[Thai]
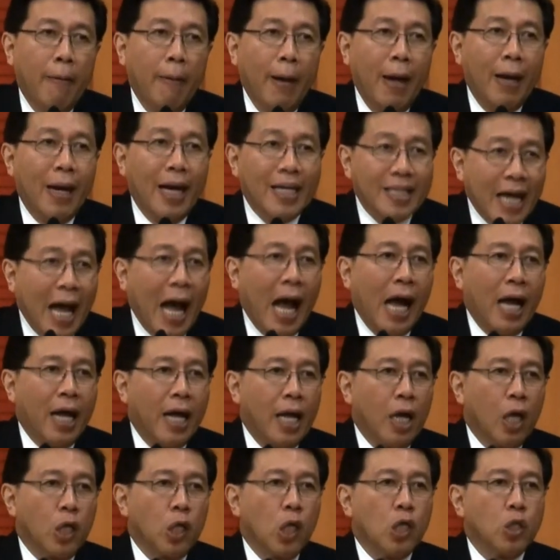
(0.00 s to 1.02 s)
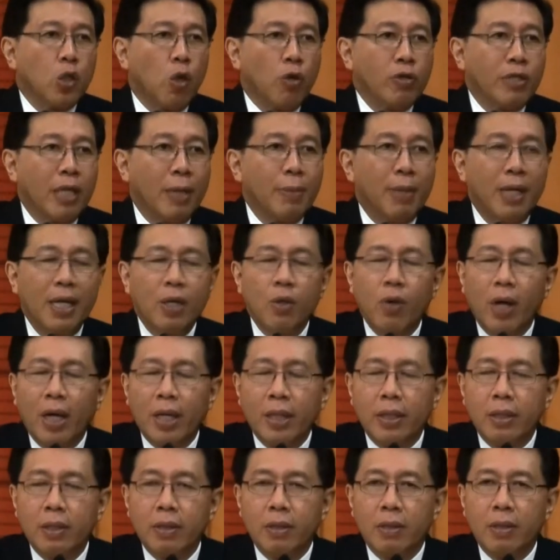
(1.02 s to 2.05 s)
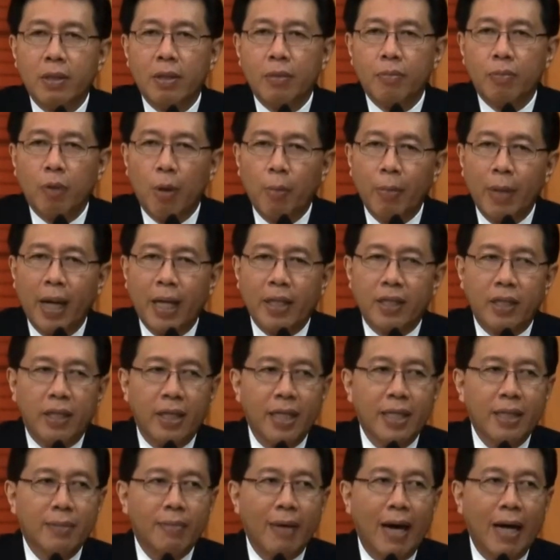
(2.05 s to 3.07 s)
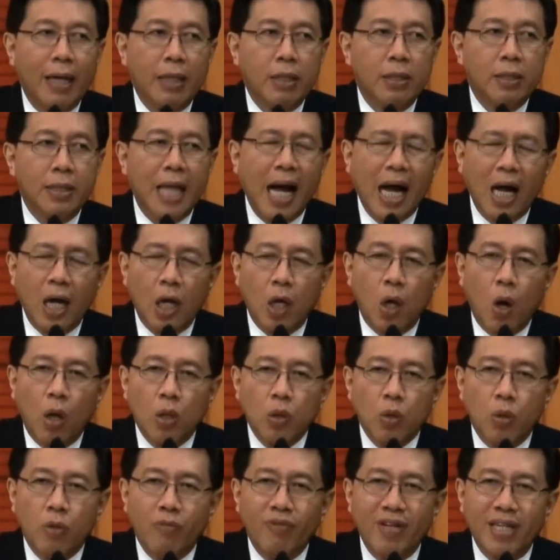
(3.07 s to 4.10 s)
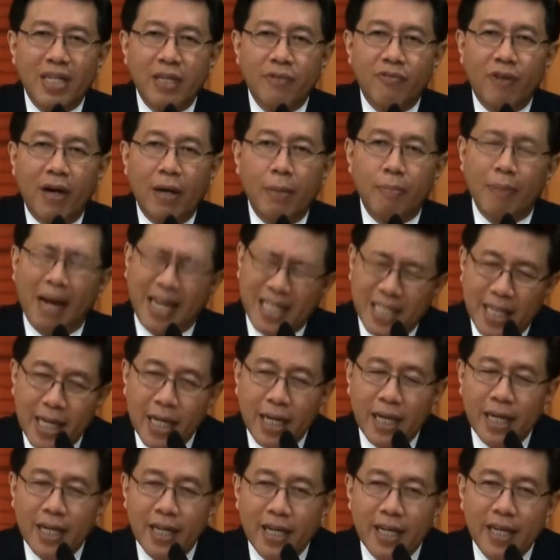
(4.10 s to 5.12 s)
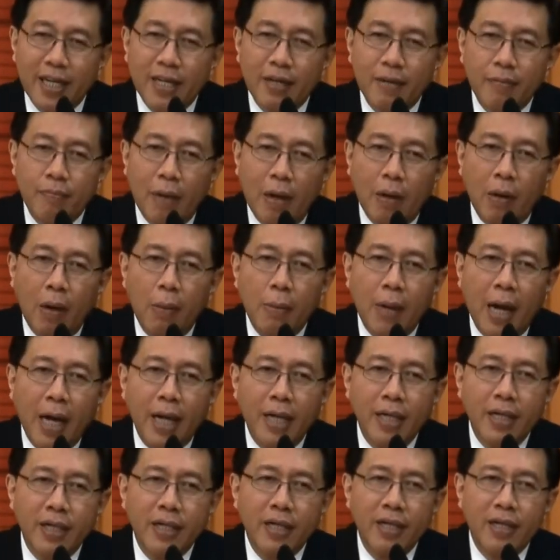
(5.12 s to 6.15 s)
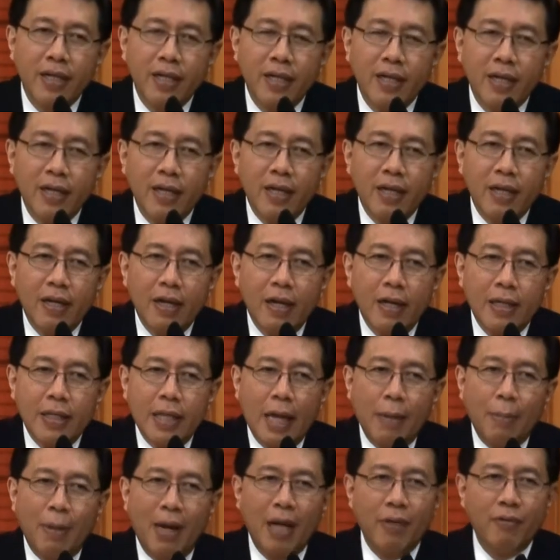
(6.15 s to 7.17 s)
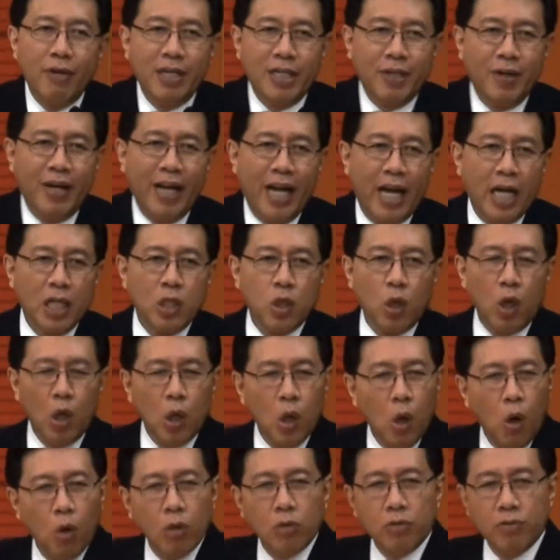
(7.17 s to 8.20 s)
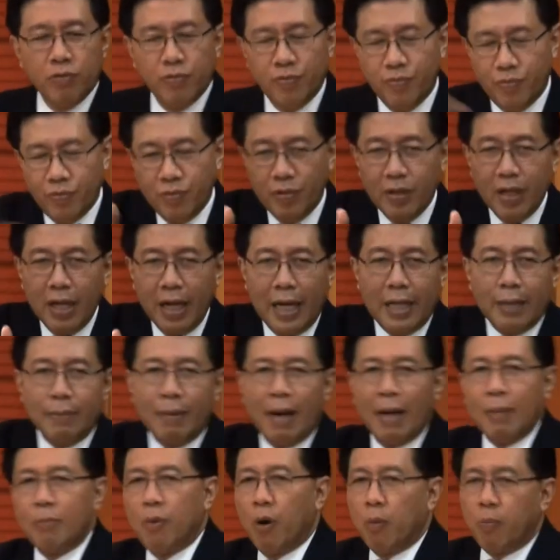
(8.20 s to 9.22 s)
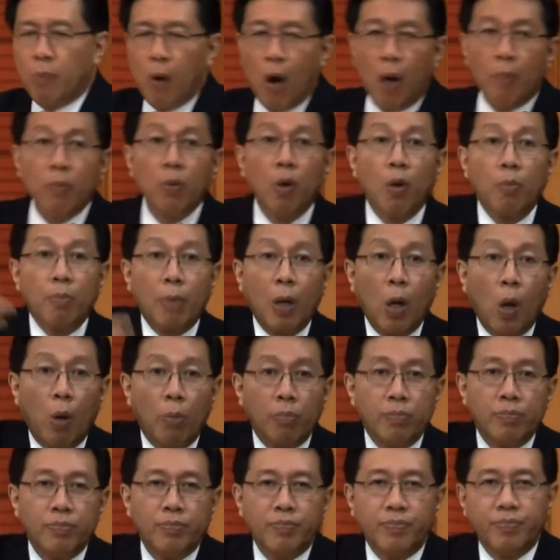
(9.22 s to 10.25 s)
และรัฐาเองก็ต้องส่งเสริมอันนี้ด้วยผมเองเสนอรัฐบาลตั้งกองทุน VC Fund Matching หมายความไงถ้าเมื่อไหร่ VC Fund เอกชนลงรัฐบาลบอกพร้อมลงประกบ